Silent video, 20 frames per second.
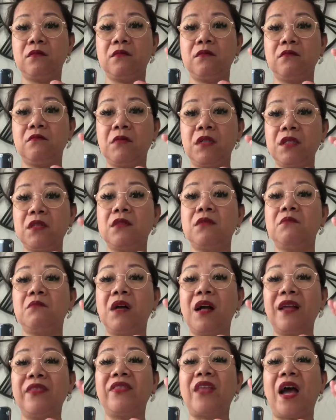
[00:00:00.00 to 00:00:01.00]
mas
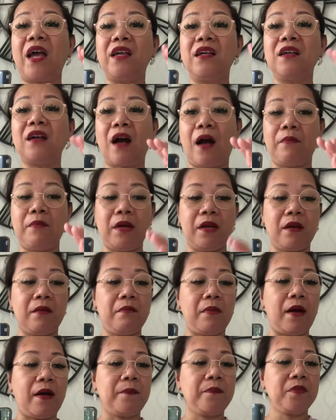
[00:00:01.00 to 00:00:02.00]
magandahing camera
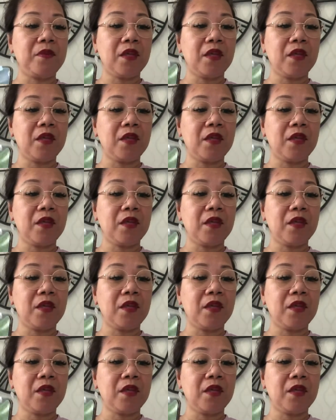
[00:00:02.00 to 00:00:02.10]
ba?